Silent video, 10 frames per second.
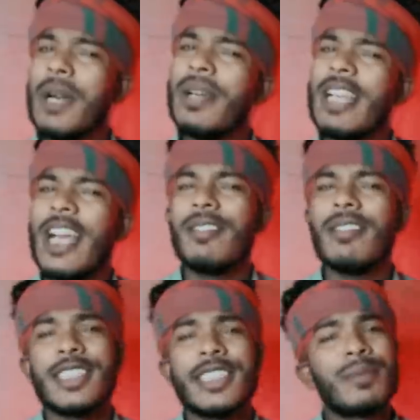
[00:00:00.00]
কিভাবে লাইভে
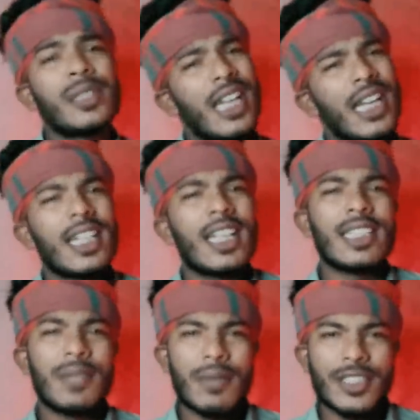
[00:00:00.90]
আসলে আপনি রাতারাতি
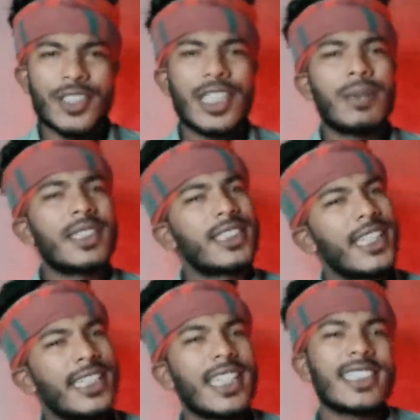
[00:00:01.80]
ফেমাস হয়ে যাবেন
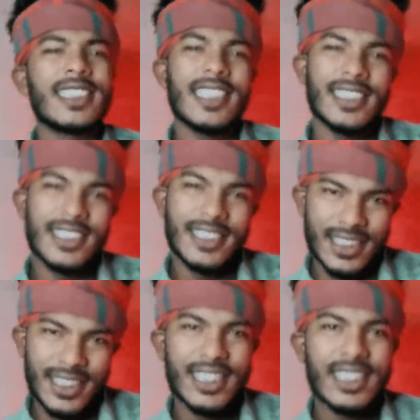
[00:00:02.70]
সেটা শিখিয়ে
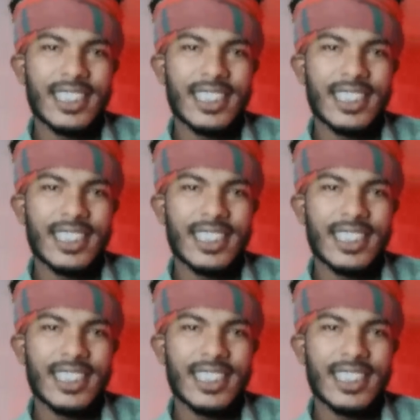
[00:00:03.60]
দিচ্ছে